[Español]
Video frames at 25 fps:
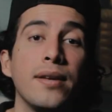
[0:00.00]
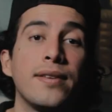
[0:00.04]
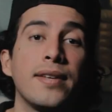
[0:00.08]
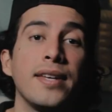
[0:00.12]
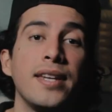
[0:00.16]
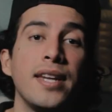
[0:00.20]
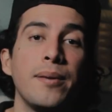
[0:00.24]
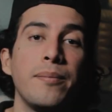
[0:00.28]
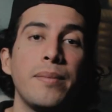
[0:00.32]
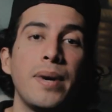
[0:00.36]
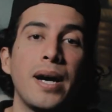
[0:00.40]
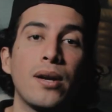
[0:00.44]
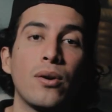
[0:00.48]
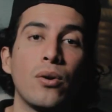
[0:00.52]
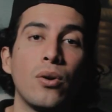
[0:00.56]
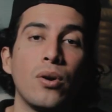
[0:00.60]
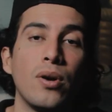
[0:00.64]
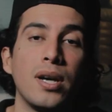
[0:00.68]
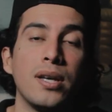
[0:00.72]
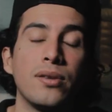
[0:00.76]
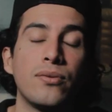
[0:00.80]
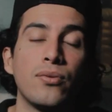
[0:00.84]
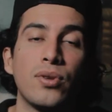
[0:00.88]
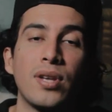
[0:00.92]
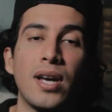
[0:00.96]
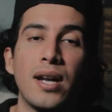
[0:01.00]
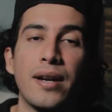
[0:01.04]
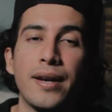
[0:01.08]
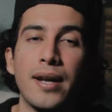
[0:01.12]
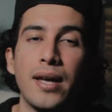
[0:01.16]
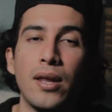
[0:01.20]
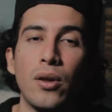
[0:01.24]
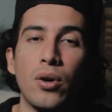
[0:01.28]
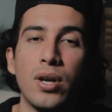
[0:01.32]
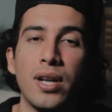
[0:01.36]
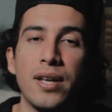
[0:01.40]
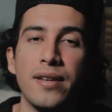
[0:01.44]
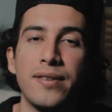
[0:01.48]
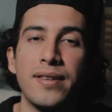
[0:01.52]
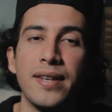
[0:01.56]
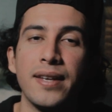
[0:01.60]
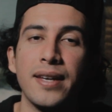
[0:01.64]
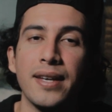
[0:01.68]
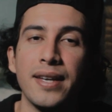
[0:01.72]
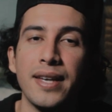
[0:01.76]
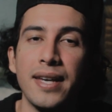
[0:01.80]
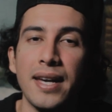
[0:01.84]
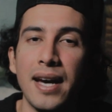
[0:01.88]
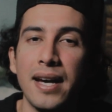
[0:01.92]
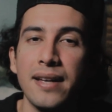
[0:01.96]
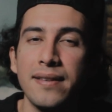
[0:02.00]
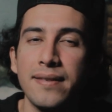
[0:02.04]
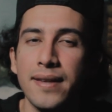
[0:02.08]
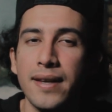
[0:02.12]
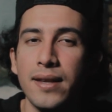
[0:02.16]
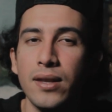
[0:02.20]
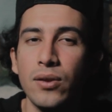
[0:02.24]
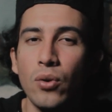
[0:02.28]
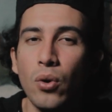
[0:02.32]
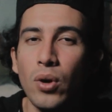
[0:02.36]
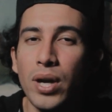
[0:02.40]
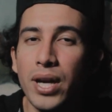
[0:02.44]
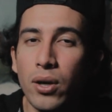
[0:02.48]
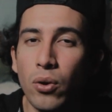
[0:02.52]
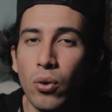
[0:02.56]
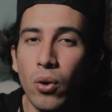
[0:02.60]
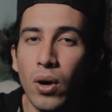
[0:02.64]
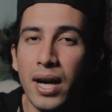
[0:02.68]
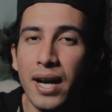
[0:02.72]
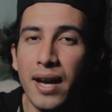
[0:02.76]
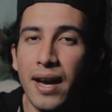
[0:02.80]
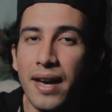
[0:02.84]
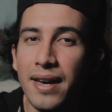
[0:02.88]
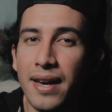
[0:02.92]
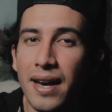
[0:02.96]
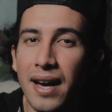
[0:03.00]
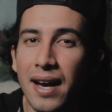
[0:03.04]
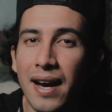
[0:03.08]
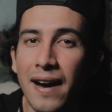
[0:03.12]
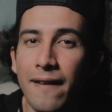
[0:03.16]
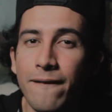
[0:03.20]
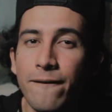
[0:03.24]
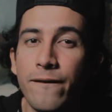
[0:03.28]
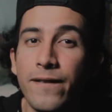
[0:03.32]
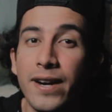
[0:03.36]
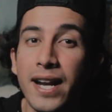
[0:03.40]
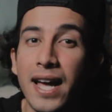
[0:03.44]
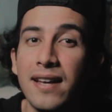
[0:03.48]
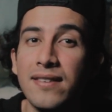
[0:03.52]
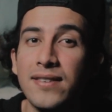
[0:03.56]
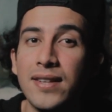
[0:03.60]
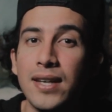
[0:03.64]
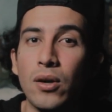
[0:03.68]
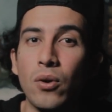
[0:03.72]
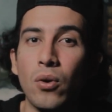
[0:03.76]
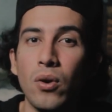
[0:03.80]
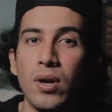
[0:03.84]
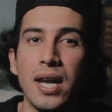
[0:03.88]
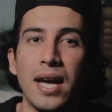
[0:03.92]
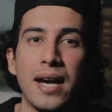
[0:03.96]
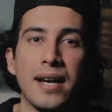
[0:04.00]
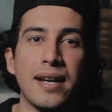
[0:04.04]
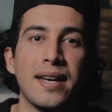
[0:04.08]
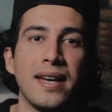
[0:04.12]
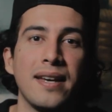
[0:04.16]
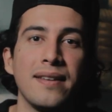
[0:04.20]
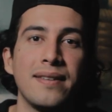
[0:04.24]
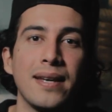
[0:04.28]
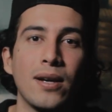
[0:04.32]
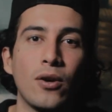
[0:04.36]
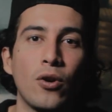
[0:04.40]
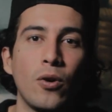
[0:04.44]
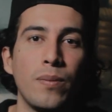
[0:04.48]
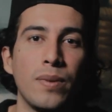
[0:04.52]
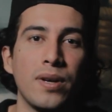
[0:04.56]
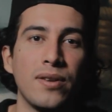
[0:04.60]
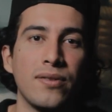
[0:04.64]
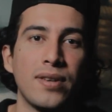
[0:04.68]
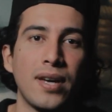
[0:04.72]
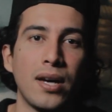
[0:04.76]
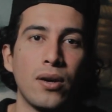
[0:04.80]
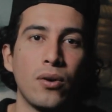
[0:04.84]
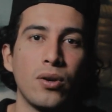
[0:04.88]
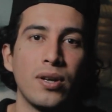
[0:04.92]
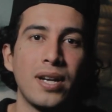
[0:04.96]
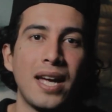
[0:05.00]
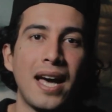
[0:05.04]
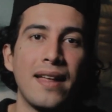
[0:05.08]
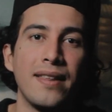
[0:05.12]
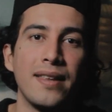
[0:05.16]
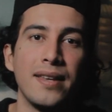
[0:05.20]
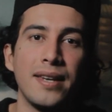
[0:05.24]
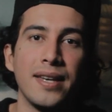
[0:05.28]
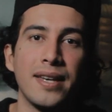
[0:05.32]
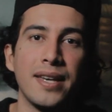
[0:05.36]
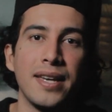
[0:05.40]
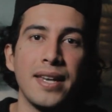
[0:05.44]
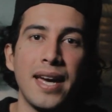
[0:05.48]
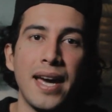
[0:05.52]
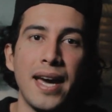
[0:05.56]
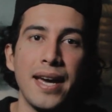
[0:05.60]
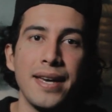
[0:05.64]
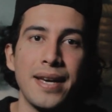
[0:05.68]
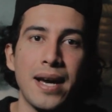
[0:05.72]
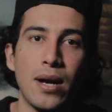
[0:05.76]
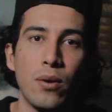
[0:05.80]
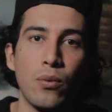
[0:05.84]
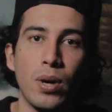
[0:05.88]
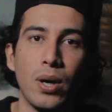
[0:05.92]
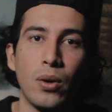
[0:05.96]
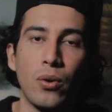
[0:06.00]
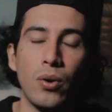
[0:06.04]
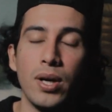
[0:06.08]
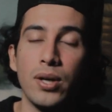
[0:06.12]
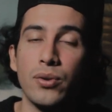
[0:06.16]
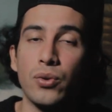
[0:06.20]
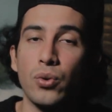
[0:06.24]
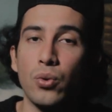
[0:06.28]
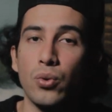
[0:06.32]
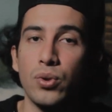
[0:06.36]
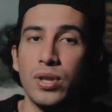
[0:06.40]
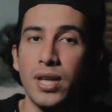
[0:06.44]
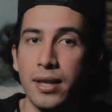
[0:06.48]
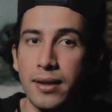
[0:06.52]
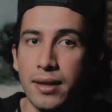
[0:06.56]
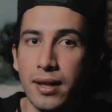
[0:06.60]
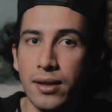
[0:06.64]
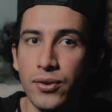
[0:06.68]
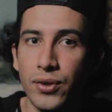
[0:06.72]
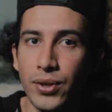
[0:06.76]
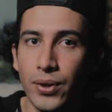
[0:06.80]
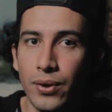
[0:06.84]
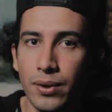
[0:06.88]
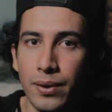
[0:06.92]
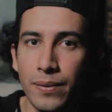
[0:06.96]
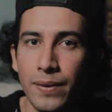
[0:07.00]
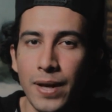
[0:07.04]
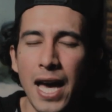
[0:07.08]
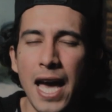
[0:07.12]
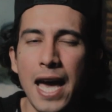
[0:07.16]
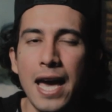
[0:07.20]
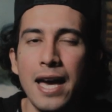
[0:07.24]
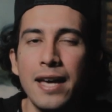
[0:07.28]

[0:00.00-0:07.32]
Sin embargo, en sus alrededores seguía haciendo eco aquella frase con la que se comenzaron a dirigir a ella luego de su detención.